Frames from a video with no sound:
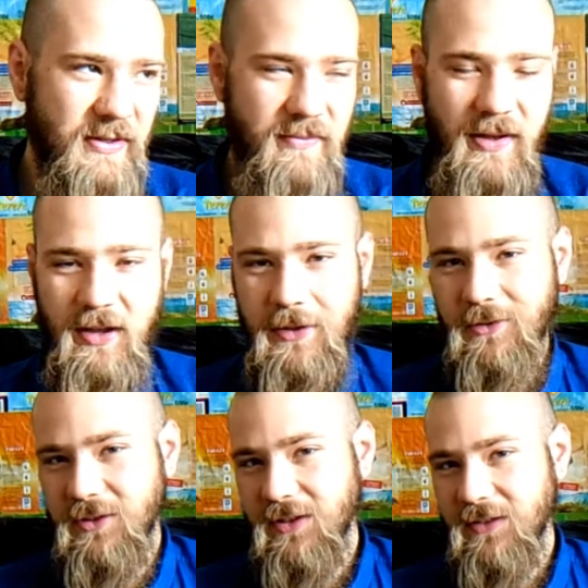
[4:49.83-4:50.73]

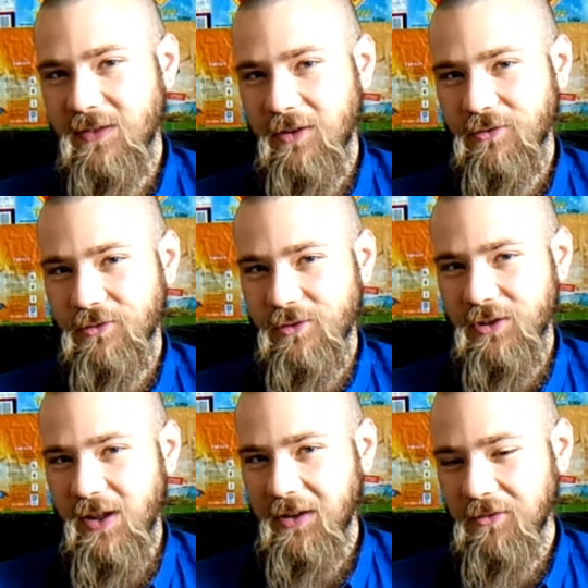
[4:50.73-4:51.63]
zabierający nas w jakąś
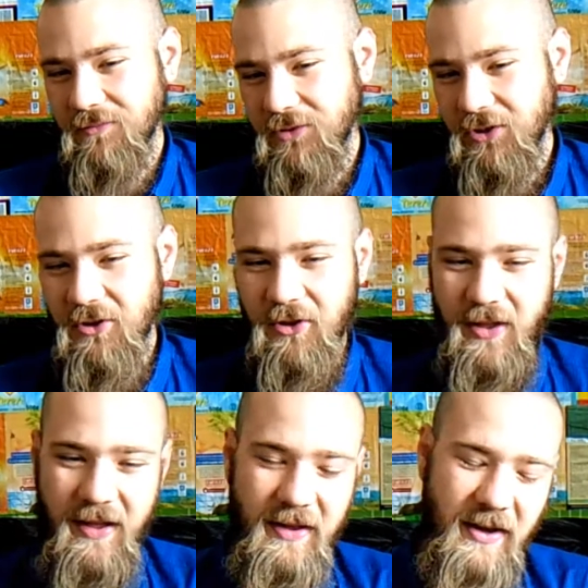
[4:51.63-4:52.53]
kulinarną
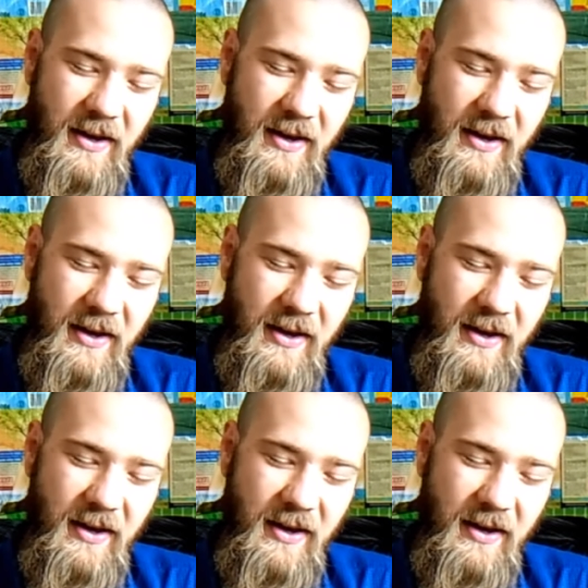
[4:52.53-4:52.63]
przygodę